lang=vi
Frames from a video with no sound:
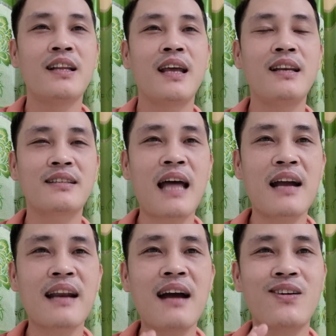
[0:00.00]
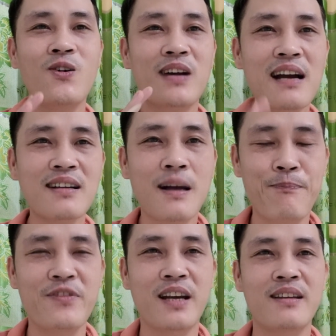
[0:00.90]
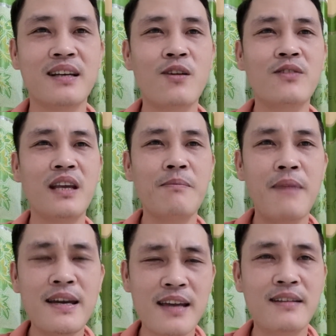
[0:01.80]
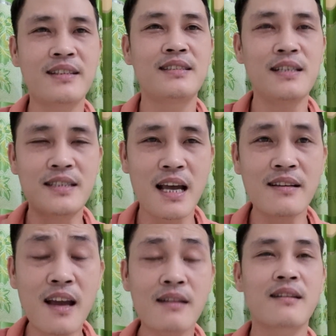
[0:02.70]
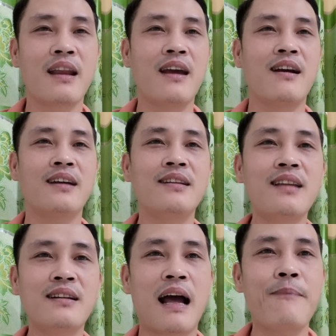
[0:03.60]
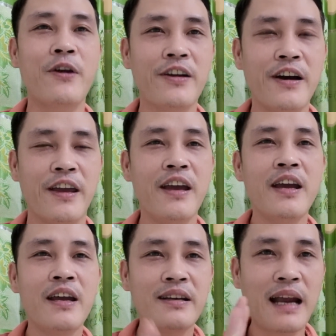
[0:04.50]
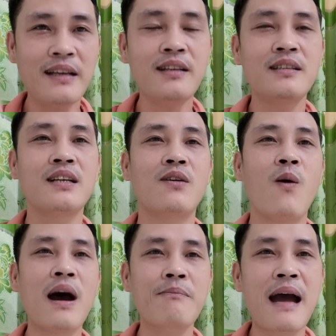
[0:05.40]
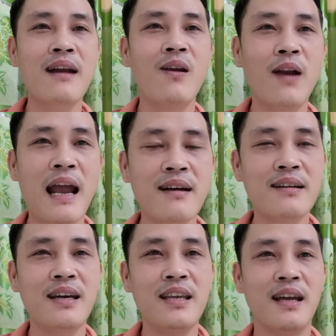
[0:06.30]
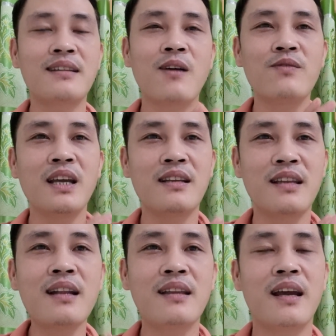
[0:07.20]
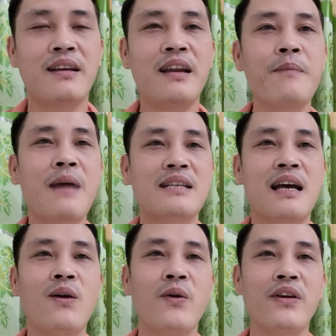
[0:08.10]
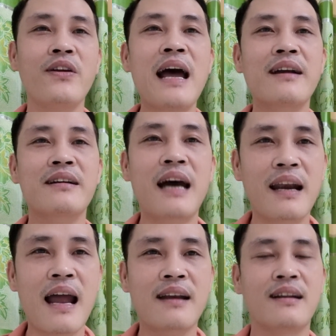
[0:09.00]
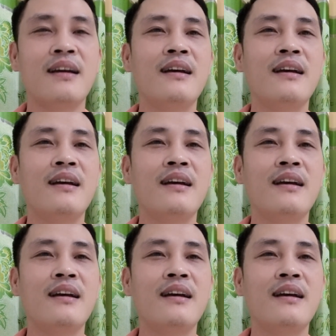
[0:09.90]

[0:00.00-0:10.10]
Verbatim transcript: Thì Lực Tàng đang cố gắng cập nhật những thông tin mới nhất, chính xác nhất để gửi tới tất cả mọi người, tránh sự hoang mang lo lắng khi những thông tin thất thiệt trên mạng xã hội nó đang tràn lan